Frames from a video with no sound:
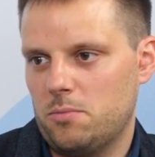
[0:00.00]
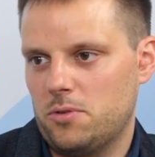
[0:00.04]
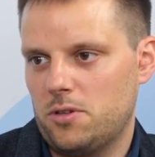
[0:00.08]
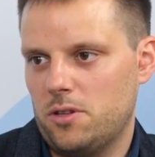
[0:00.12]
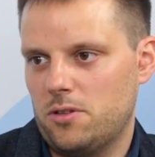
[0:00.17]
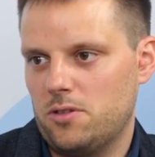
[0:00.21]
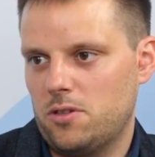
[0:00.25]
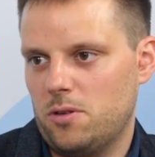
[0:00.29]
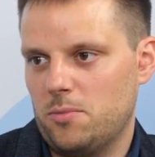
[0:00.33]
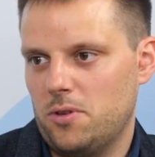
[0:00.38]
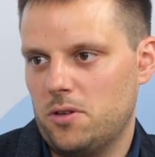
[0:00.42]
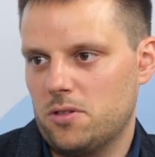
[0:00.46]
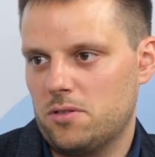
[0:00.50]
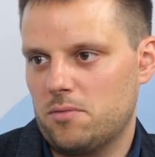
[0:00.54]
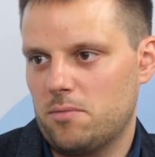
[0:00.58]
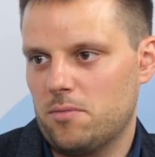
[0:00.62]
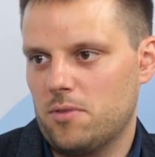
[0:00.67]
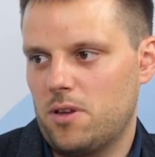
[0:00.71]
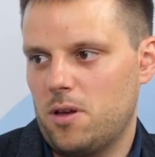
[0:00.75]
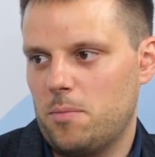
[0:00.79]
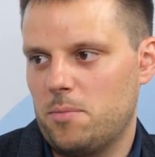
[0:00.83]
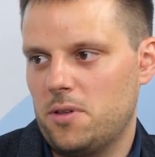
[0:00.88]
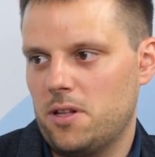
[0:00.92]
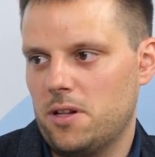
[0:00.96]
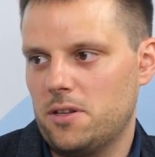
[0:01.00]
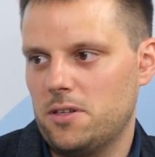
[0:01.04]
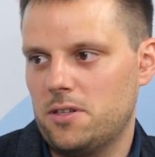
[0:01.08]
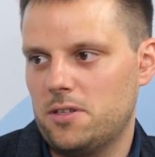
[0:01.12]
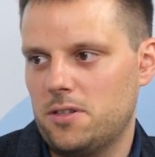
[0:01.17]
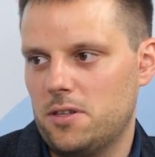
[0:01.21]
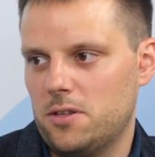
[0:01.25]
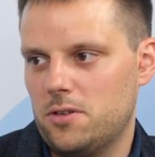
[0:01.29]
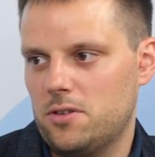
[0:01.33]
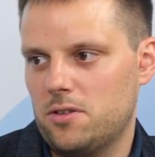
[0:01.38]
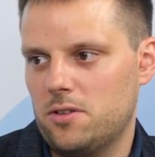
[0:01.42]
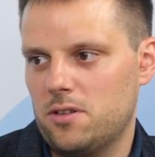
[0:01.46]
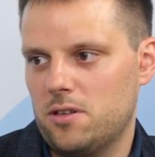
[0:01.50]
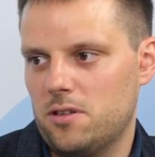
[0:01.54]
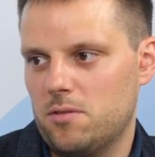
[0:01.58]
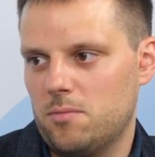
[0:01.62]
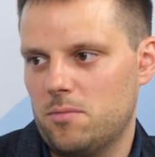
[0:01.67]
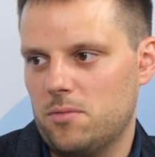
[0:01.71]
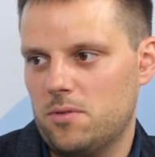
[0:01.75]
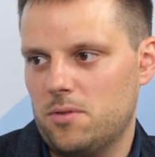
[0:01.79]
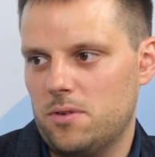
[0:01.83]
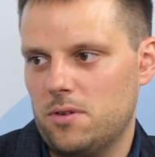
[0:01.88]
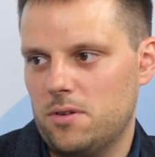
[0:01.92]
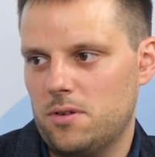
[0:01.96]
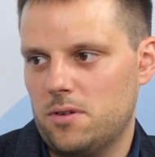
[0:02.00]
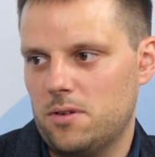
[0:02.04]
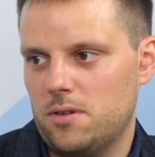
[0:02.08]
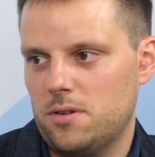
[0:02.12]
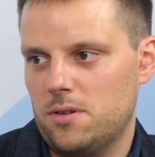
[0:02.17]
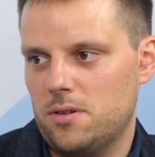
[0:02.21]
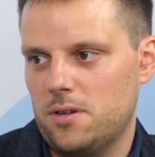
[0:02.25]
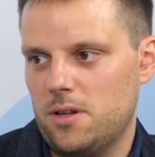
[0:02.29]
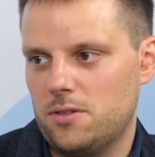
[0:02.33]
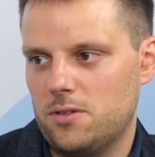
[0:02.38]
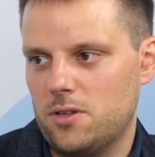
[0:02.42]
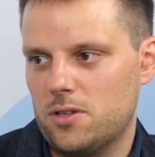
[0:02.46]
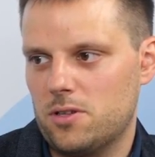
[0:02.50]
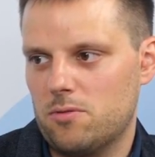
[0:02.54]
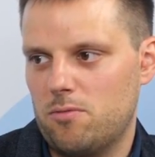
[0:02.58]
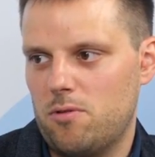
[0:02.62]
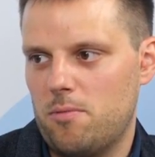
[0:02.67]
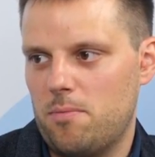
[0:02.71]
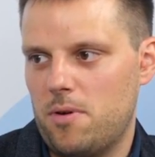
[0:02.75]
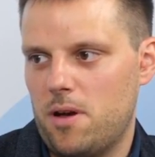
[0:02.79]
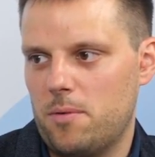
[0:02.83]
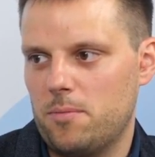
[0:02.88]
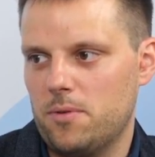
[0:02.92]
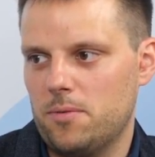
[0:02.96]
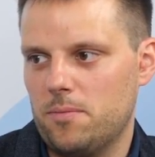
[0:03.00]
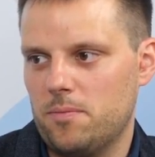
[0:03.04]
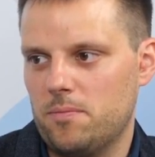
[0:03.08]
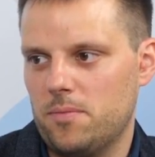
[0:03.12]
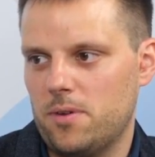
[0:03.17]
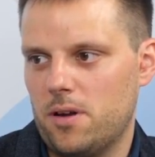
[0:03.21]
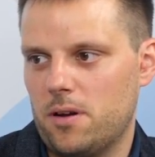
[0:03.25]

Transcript: przedsiębiorstwem kapitalistycznym, e, a co z chłopami?